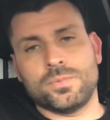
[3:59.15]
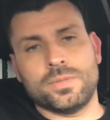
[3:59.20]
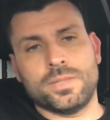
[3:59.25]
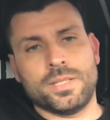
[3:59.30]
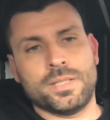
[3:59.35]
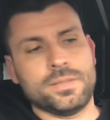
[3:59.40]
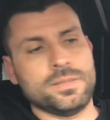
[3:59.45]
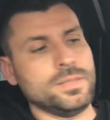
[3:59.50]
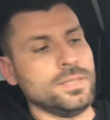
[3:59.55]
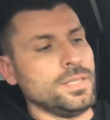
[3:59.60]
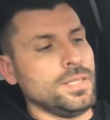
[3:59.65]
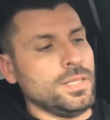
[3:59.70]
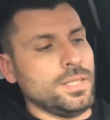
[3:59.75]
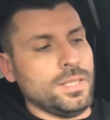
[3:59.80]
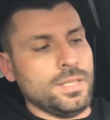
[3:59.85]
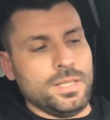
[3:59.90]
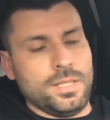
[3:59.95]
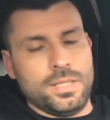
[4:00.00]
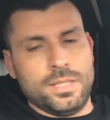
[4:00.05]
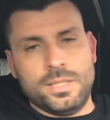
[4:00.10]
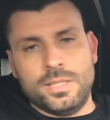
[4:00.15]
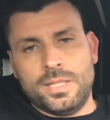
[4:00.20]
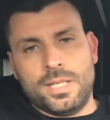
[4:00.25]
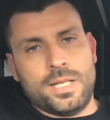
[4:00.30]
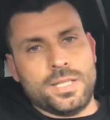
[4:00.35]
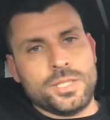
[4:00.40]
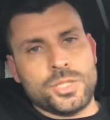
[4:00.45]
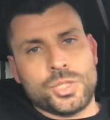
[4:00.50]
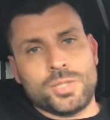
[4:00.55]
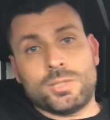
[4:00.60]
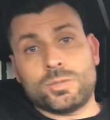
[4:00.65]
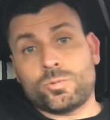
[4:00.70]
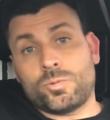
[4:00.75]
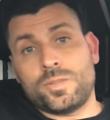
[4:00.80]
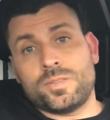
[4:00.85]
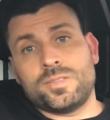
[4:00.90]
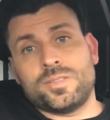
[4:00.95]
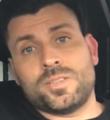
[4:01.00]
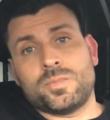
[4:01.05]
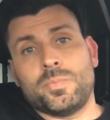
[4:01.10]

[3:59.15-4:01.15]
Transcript: né? E aí tinha as coisinhas